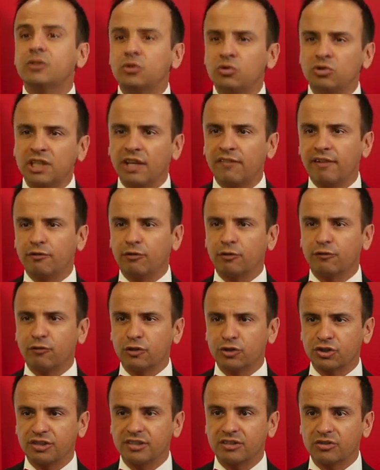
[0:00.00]
étudiées avec votre
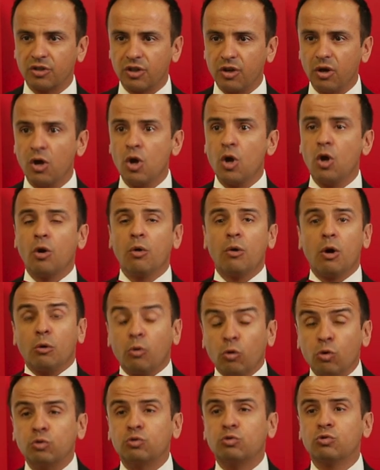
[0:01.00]
franchiseur
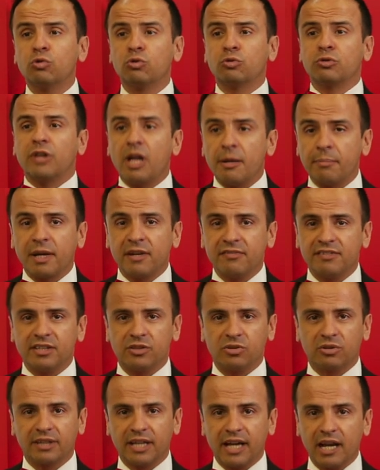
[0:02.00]
autour d'un
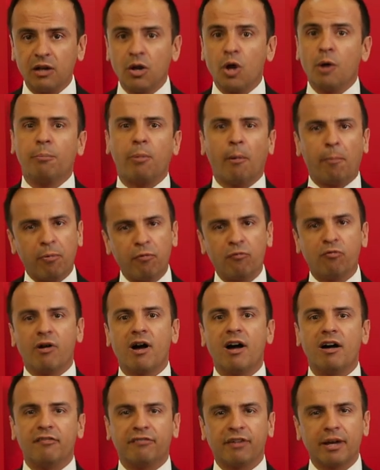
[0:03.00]
prévisionnel pour
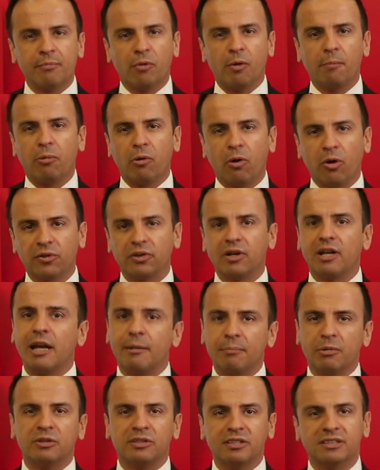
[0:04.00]
pouvoir vraiment prendre
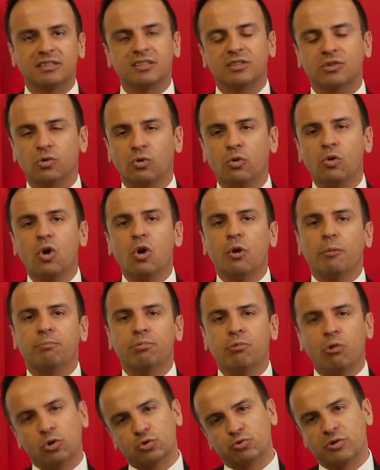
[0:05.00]
la bonne décision
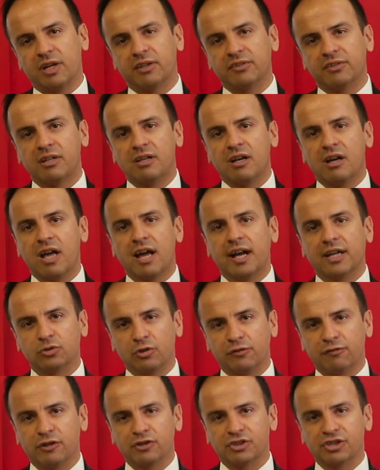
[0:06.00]
pour rejoindre un
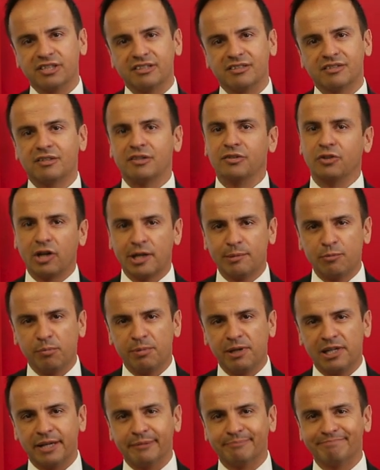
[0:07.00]
réseau de franchise dans
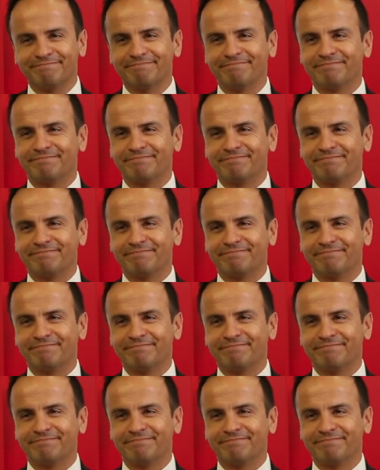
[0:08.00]
l'immobilier.